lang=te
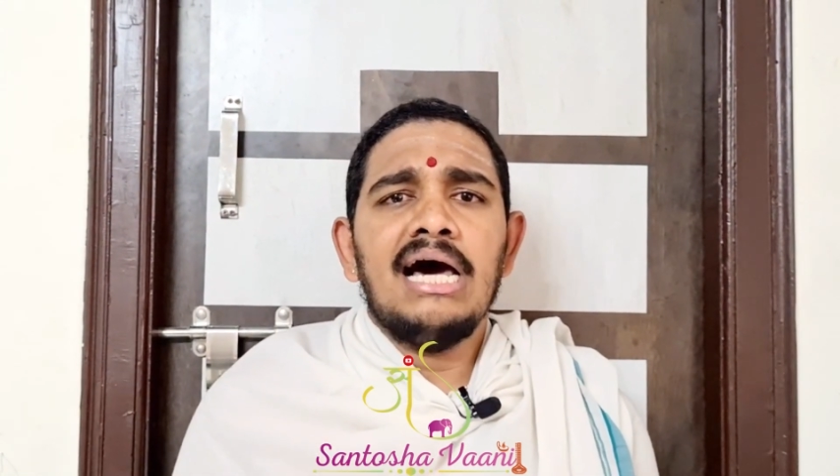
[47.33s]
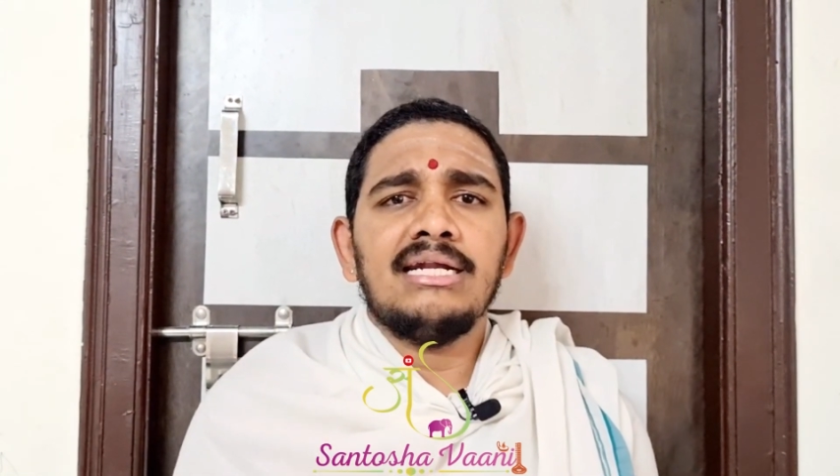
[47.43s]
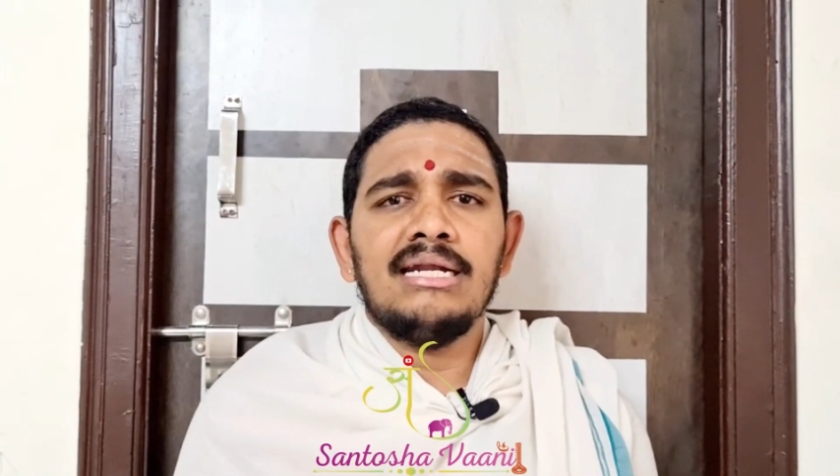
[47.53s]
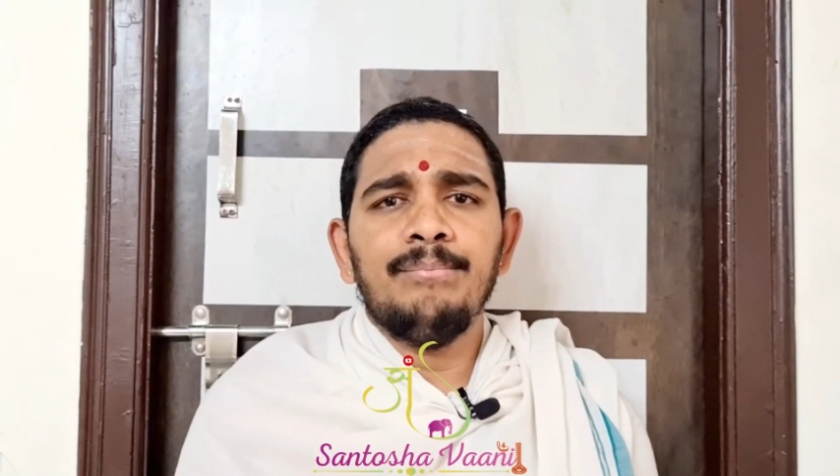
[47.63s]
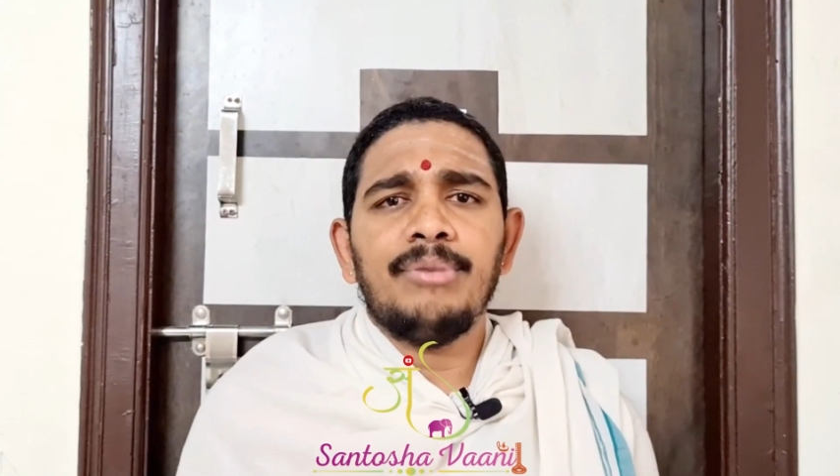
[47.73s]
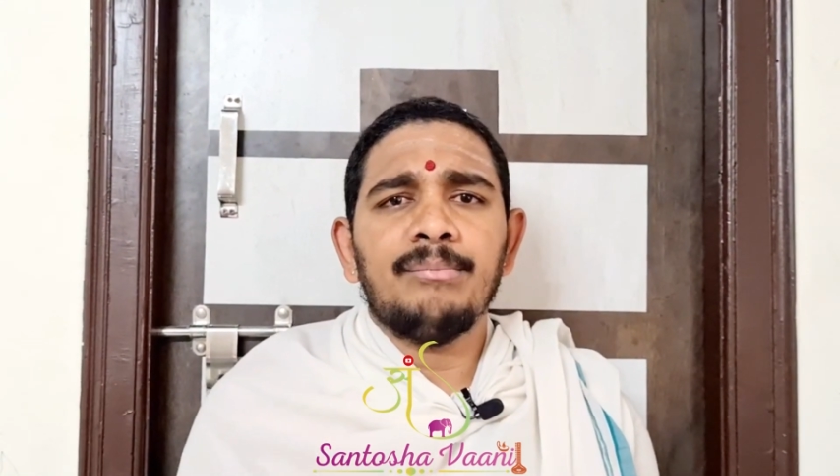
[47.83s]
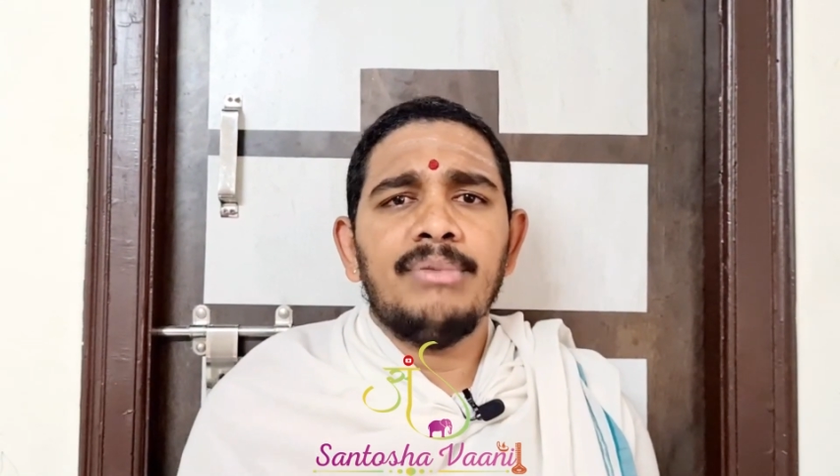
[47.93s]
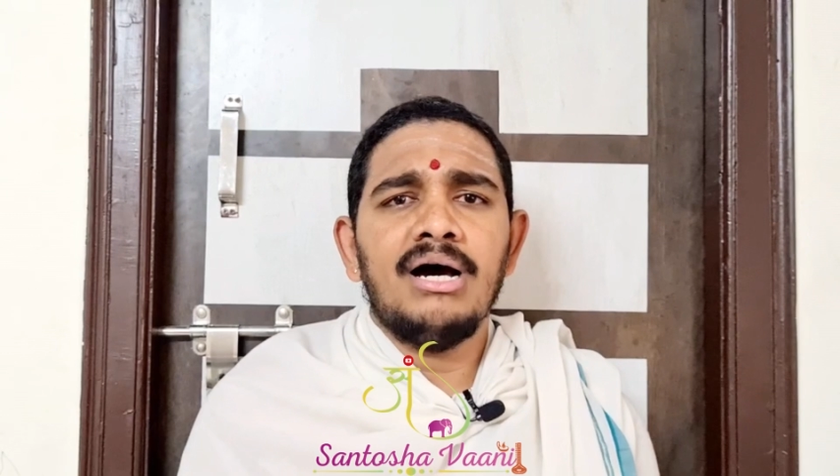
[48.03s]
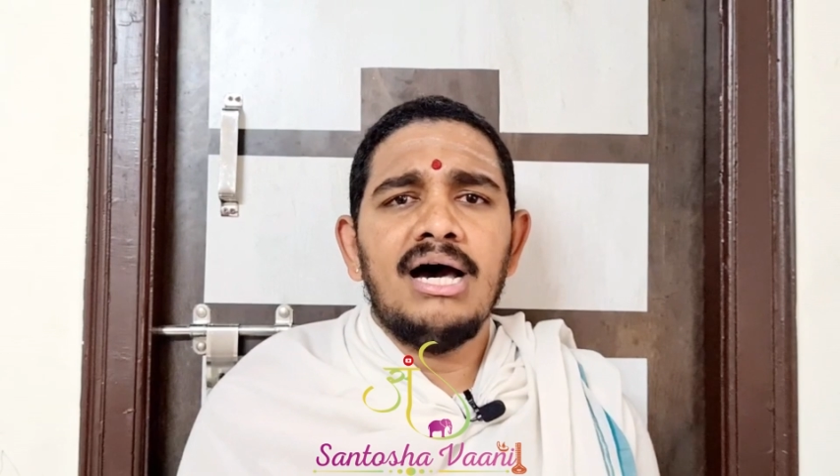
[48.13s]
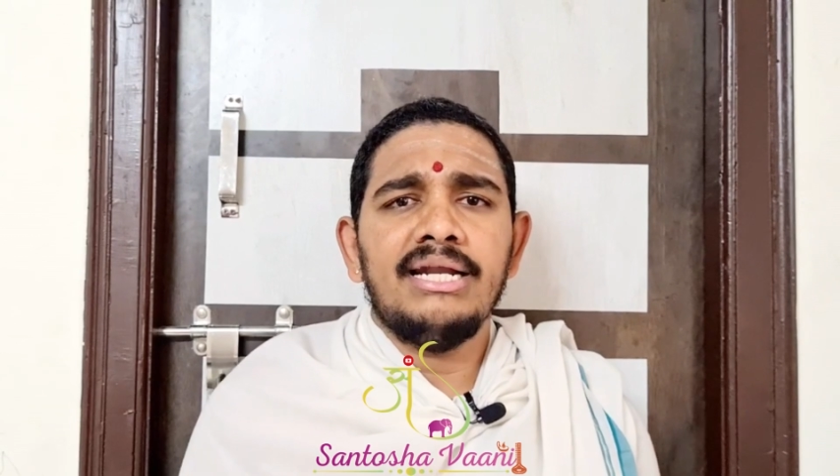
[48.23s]
అన్నం
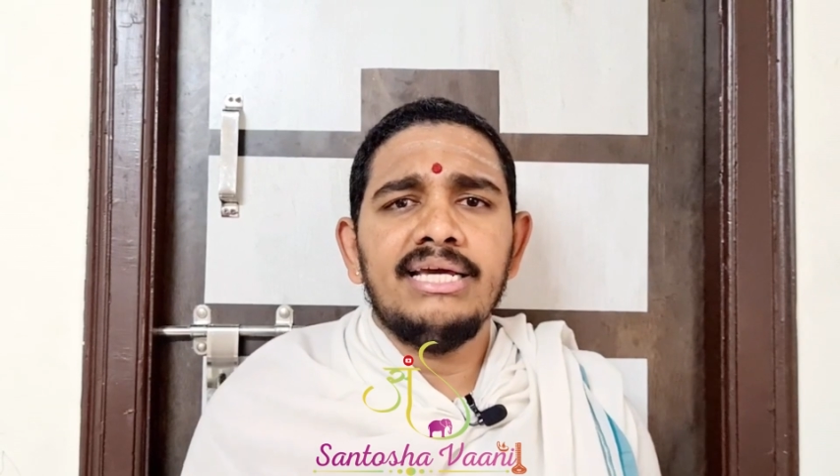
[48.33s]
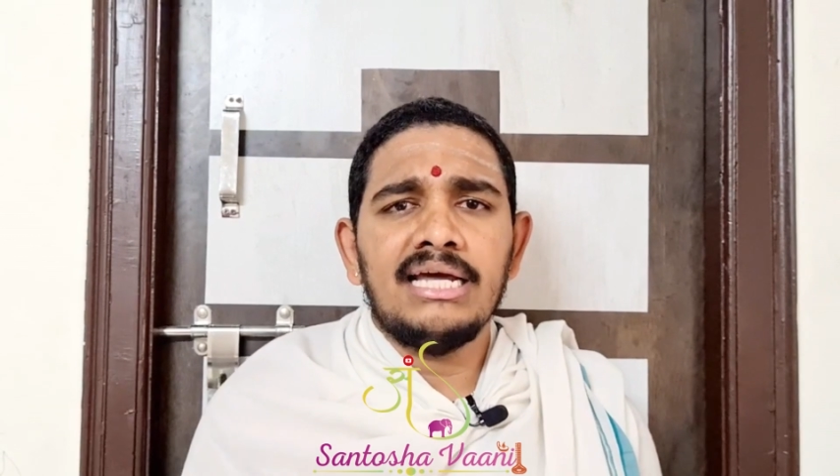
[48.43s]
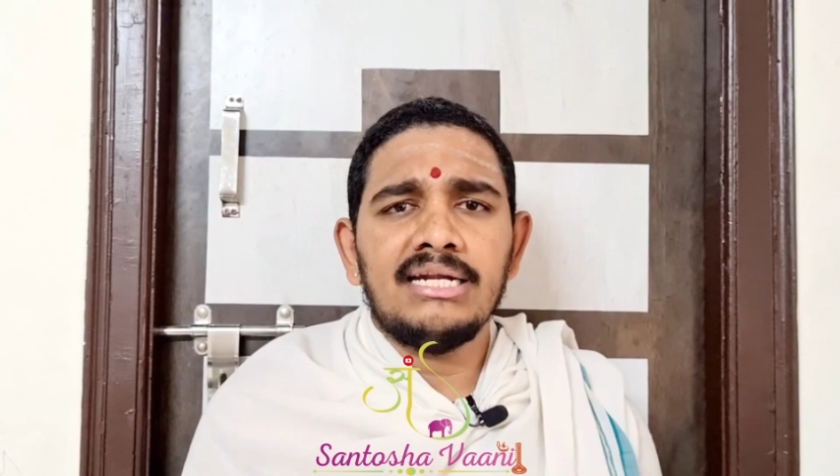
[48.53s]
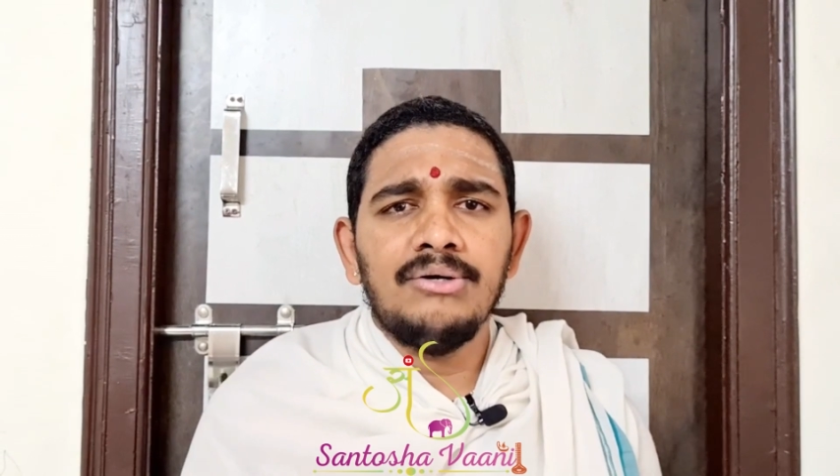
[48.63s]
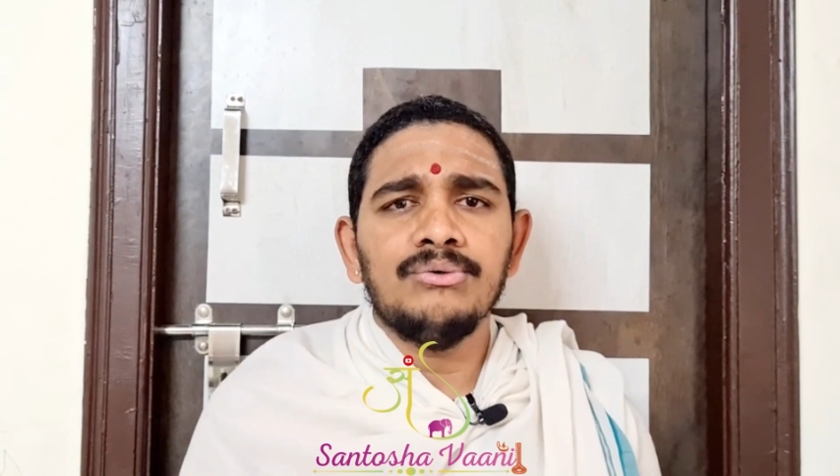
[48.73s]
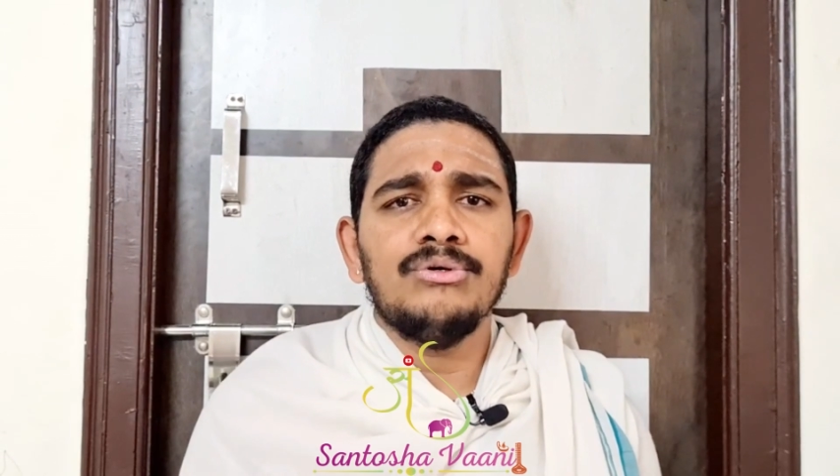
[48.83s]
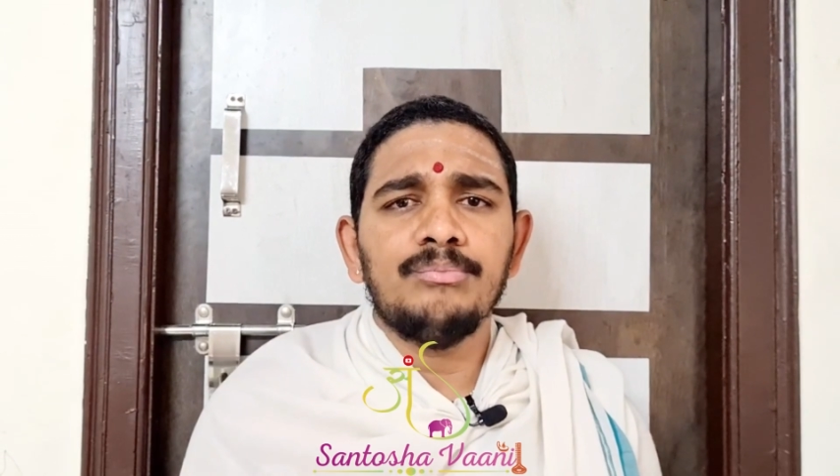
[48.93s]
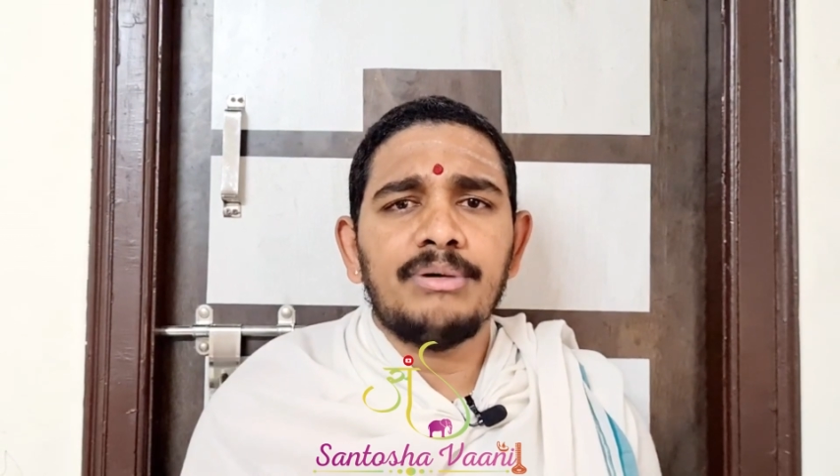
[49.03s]
బ్రహ్మ అని అన్నం